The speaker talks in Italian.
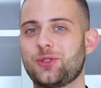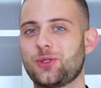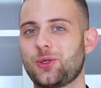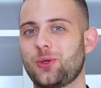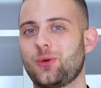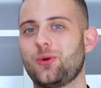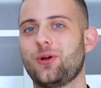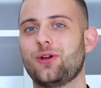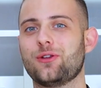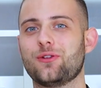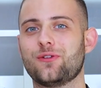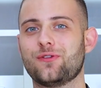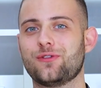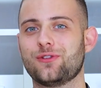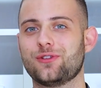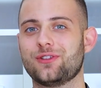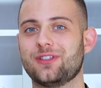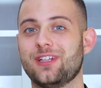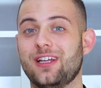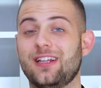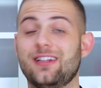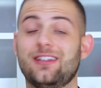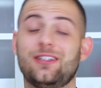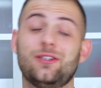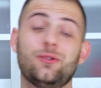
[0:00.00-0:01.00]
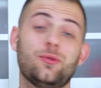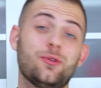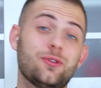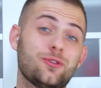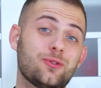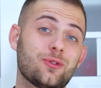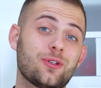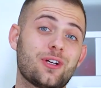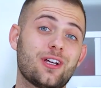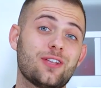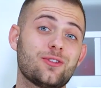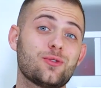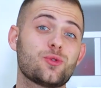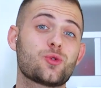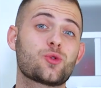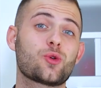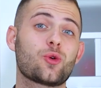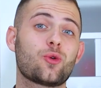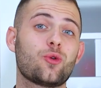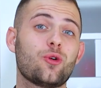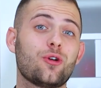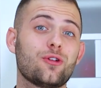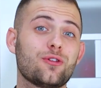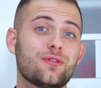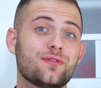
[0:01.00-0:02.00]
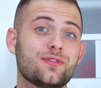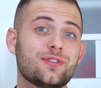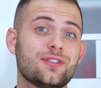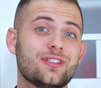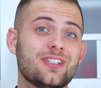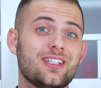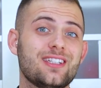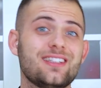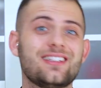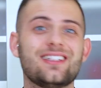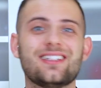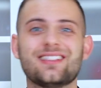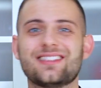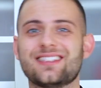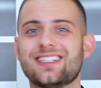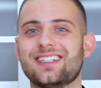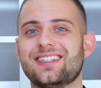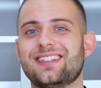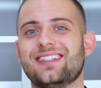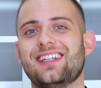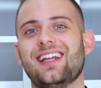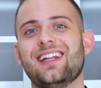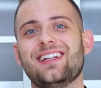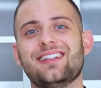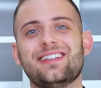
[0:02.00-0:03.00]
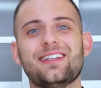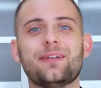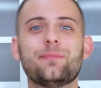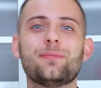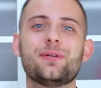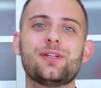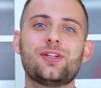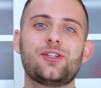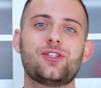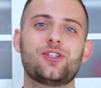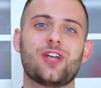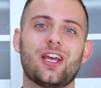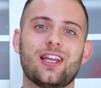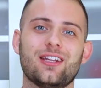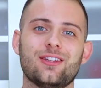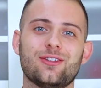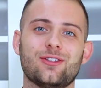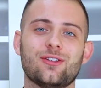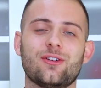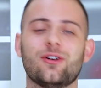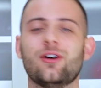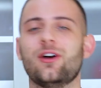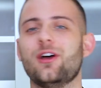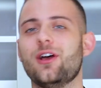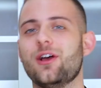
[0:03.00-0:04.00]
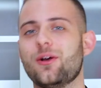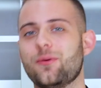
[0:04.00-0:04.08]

al cioccolato fondente, in questo caso un cioccolato fondente al 70%,